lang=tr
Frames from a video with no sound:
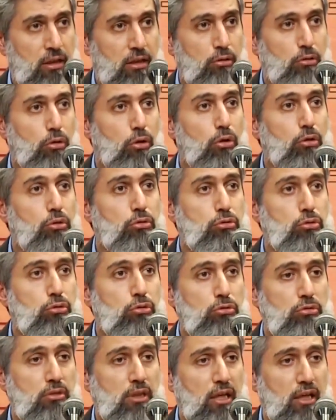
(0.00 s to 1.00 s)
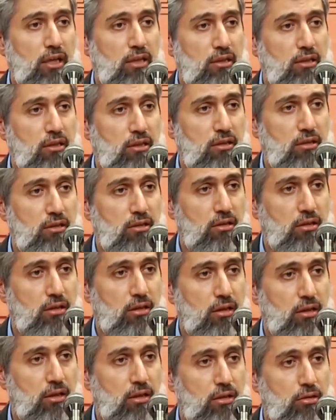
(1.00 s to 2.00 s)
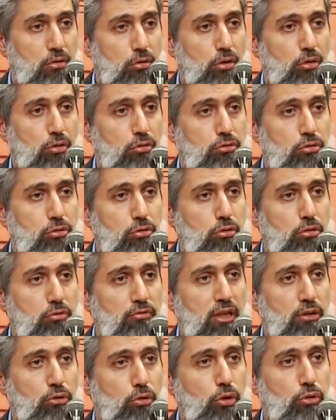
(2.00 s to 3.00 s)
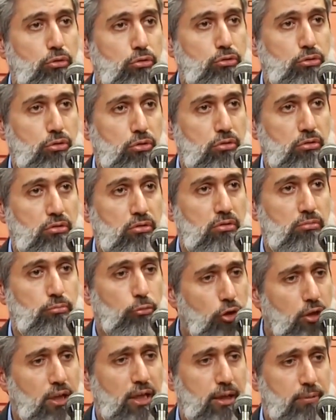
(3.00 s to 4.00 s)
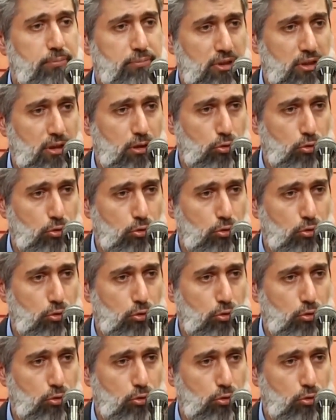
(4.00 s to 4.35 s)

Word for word: Korksun yani. Korksun ve dönsün. Böyle yaptılar